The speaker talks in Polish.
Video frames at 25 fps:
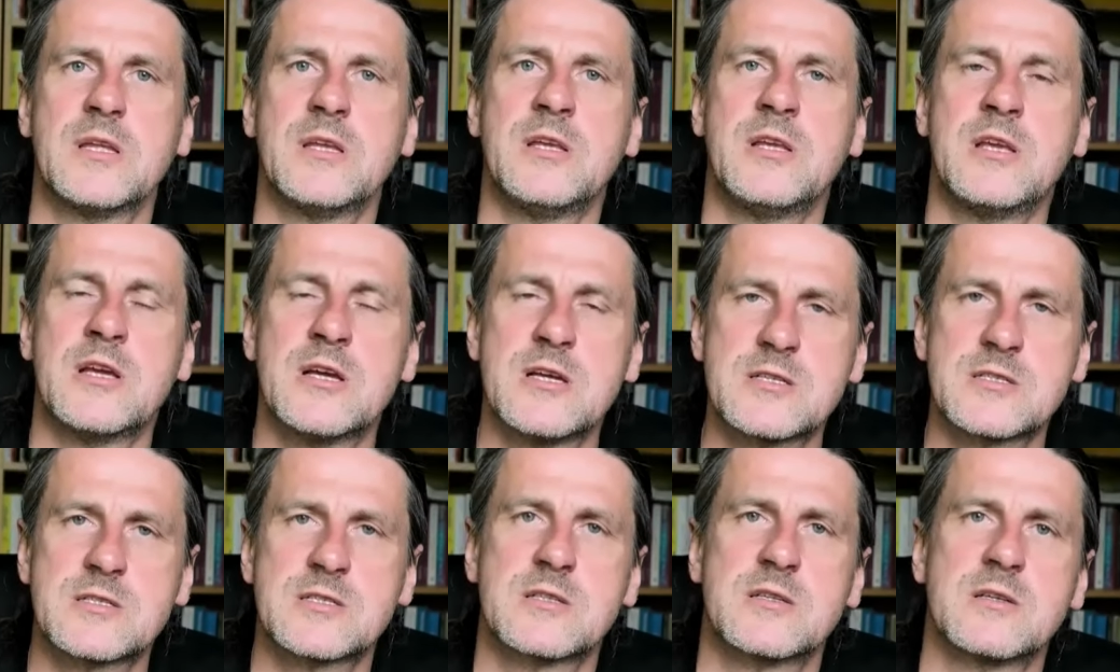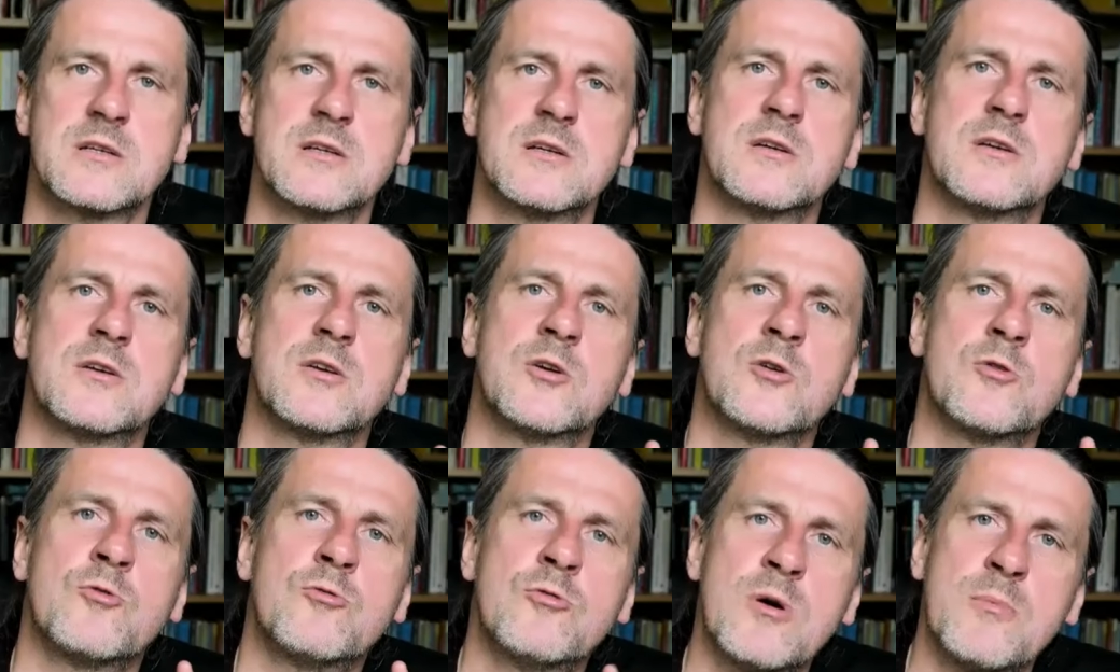jest
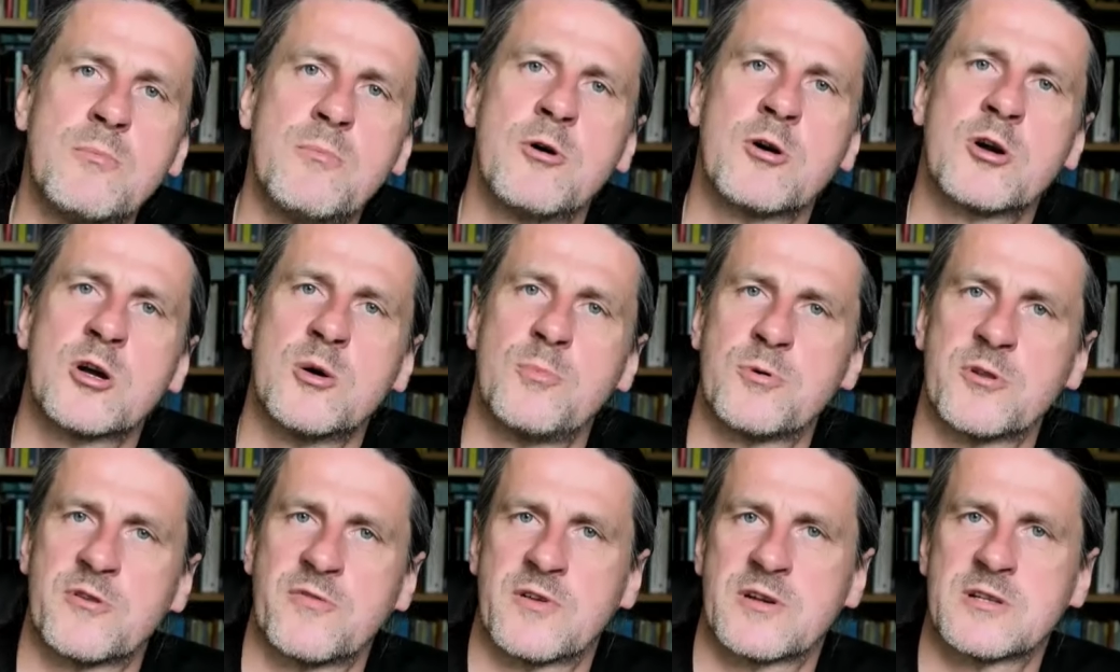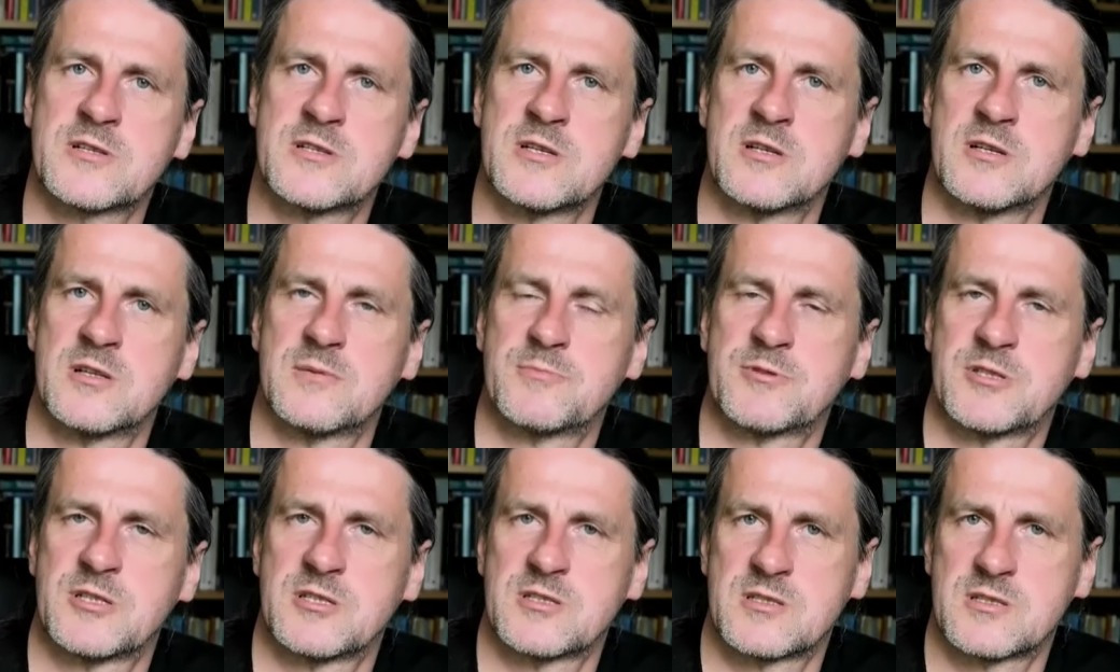głęboko potwierdzone
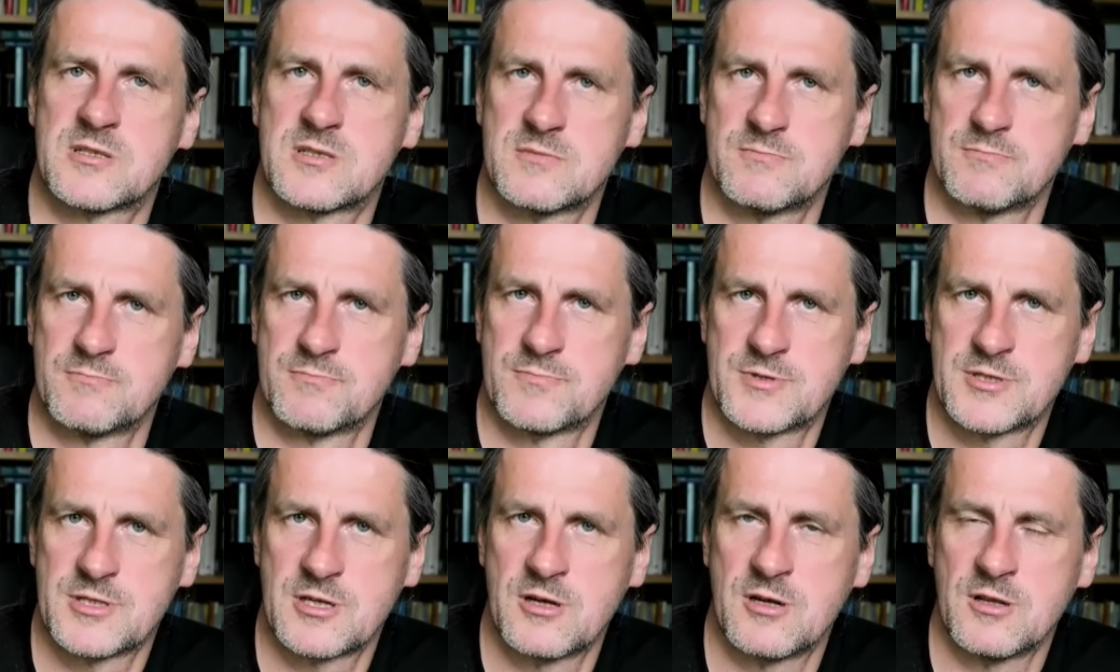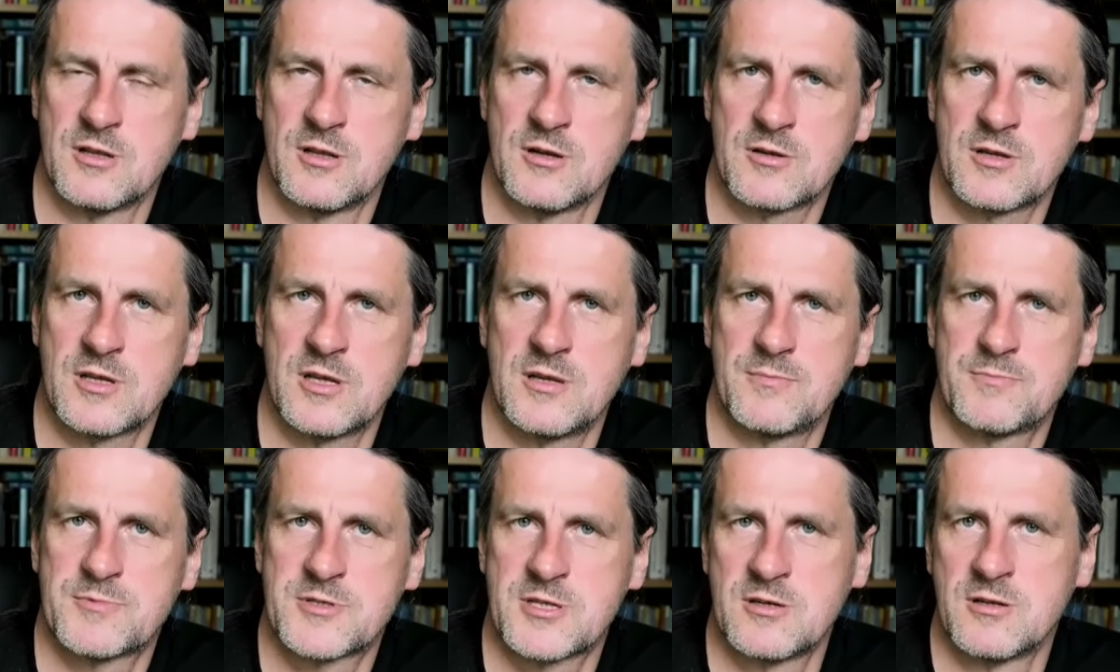przez psychologię i
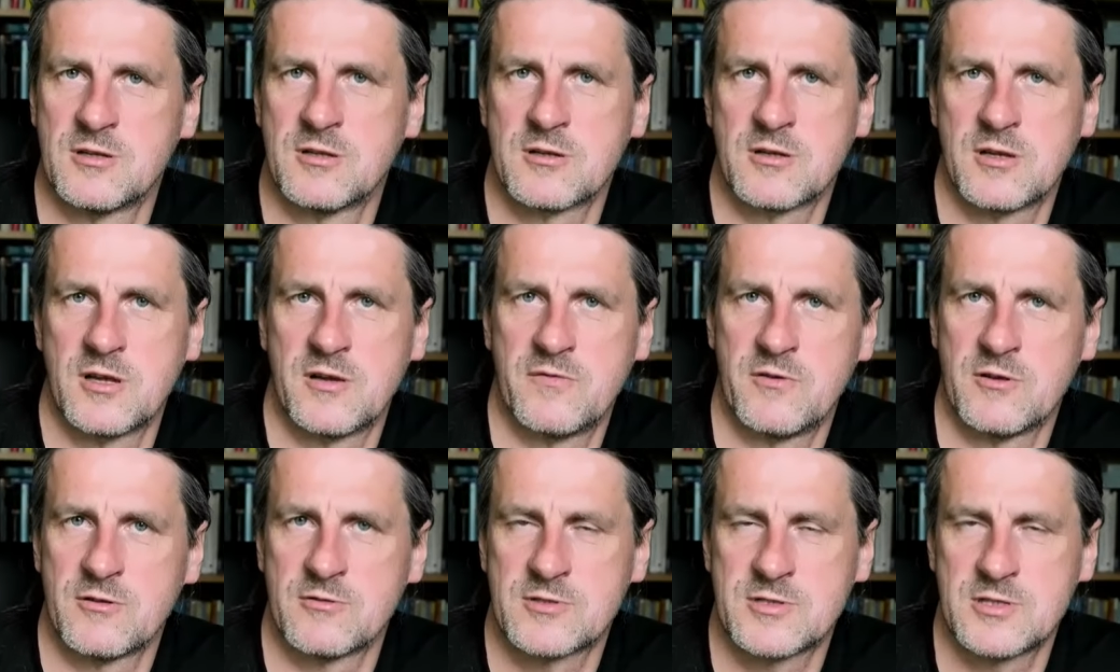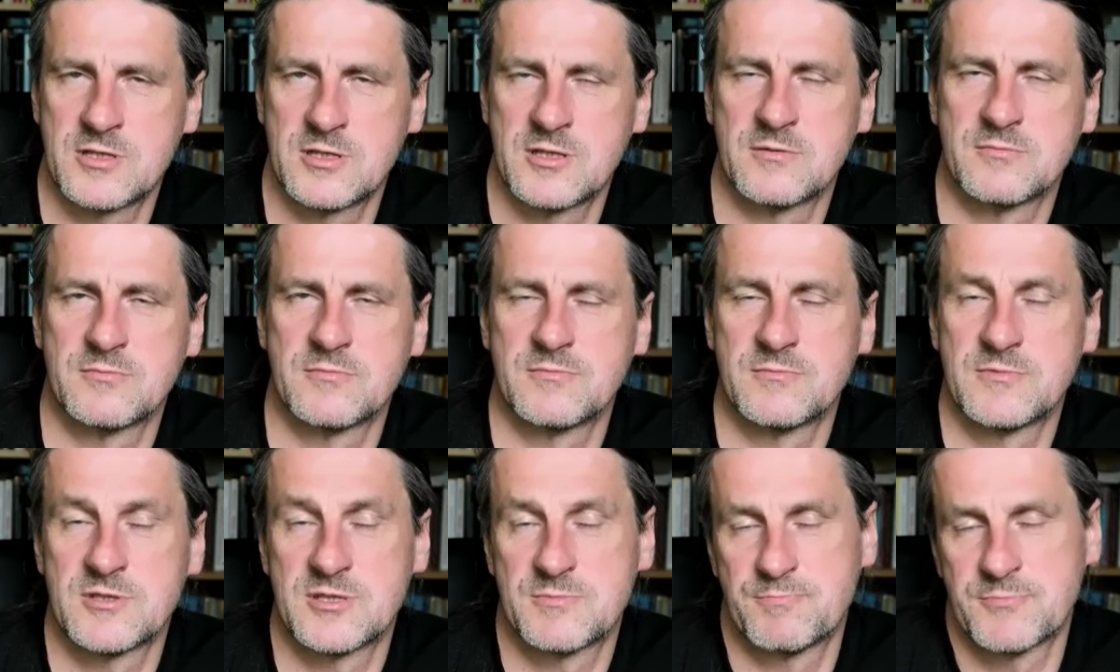psychologię ewolucyjną,
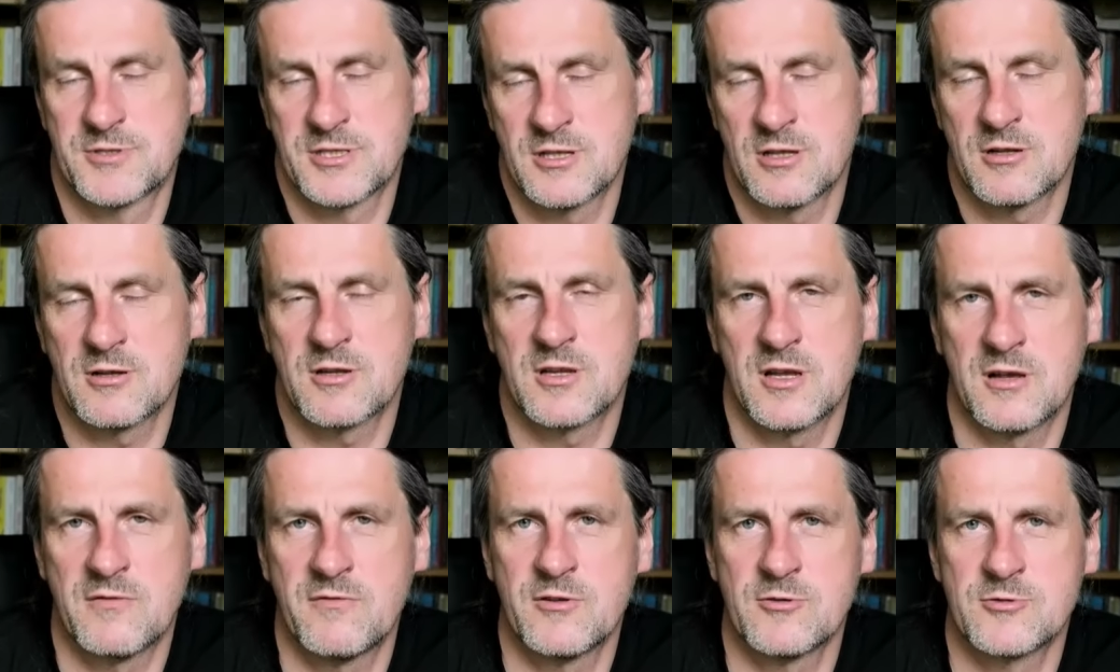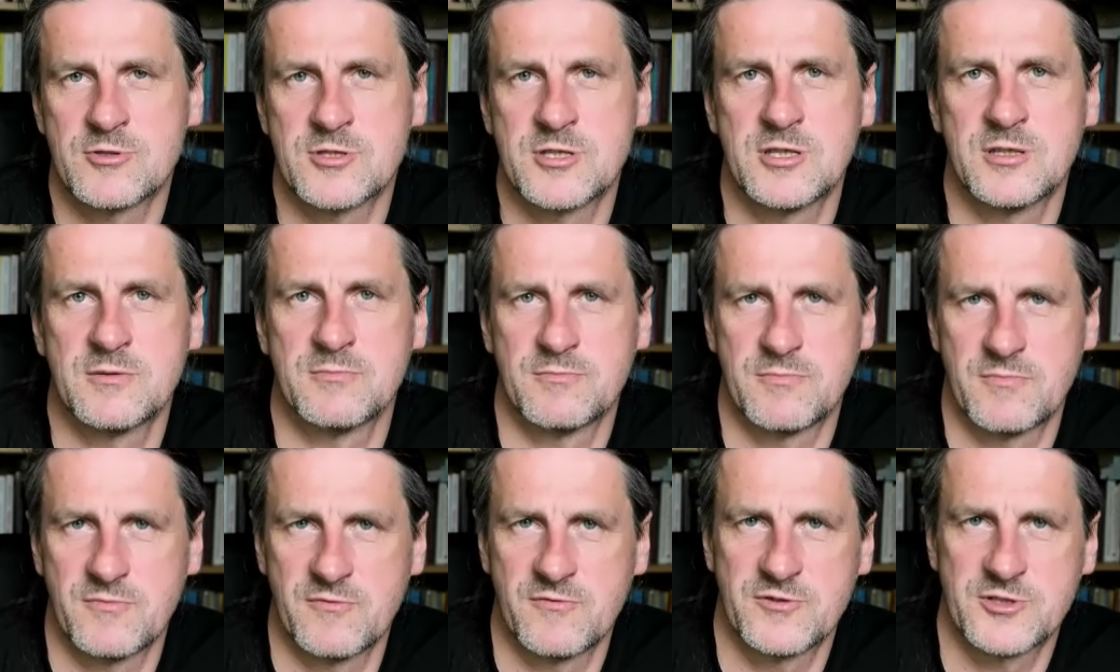psychologię ewolucyjną
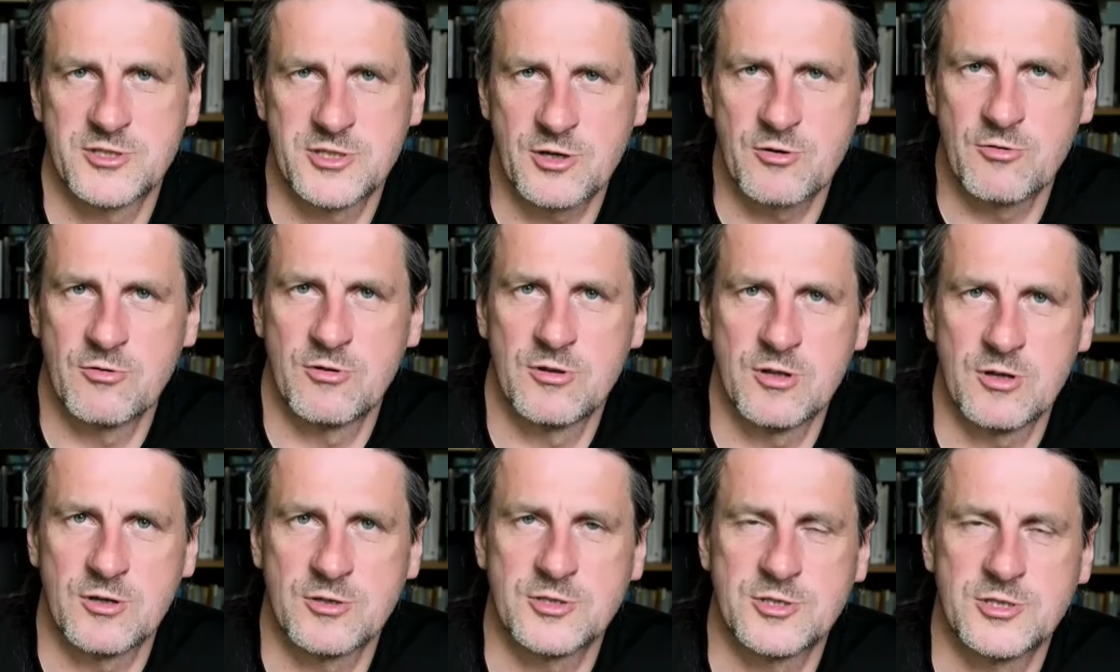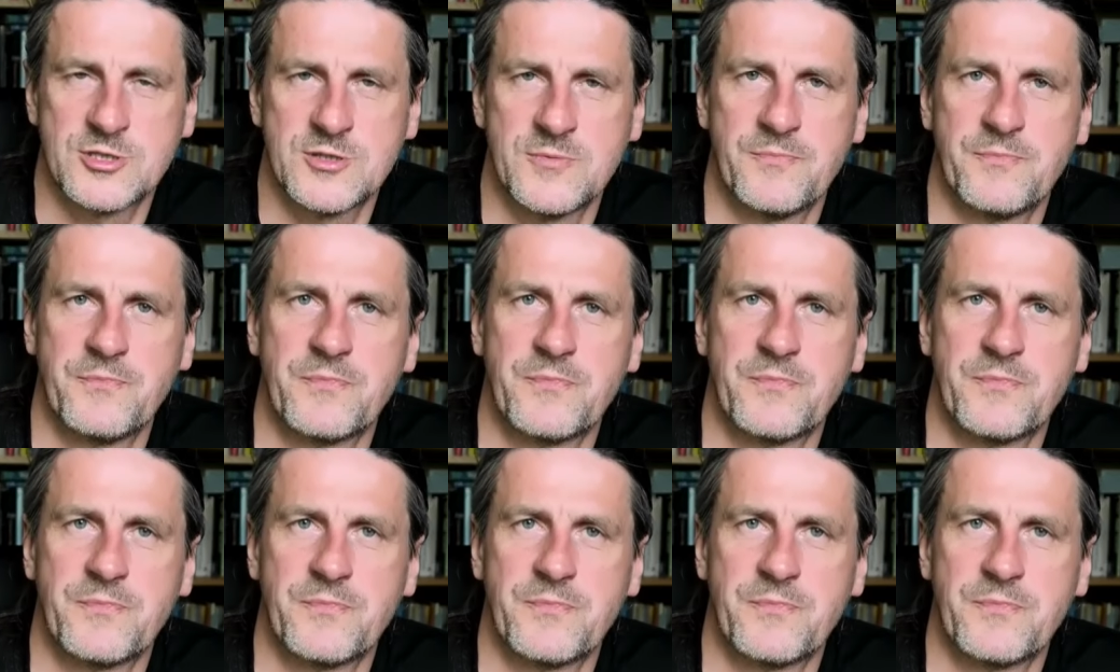w szczególności.